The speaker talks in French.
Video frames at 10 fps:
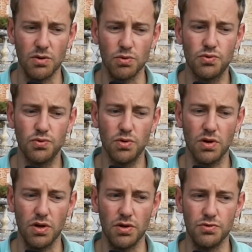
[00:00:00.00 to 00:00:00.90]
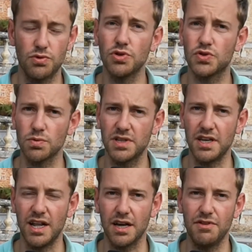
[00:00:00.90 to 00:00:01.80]
autour du Cosson,
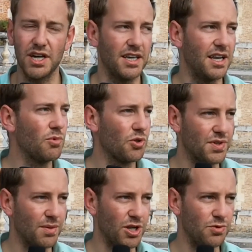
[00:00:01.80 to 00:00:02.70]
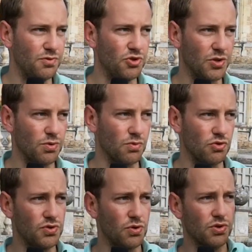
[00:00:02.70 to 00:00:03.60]
qui est la rivière qui alimente notamment les douves du château, donc
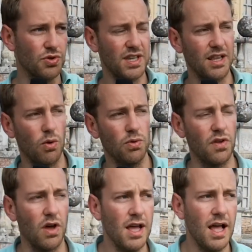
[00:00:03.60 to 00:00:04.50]
juste de l'autre côté de la route,